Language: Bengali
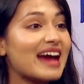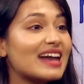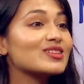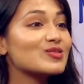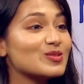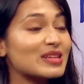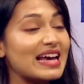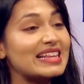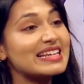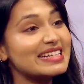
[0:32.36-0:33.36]
রাত
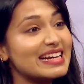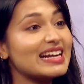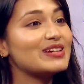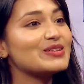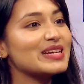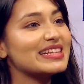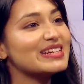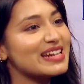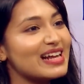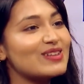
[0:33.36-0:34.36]
কোথায় দিনের আলোয়
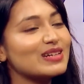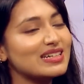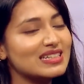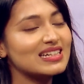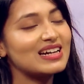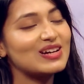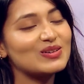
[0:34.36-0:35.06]
দিনের আলোয় আর দিনের আলো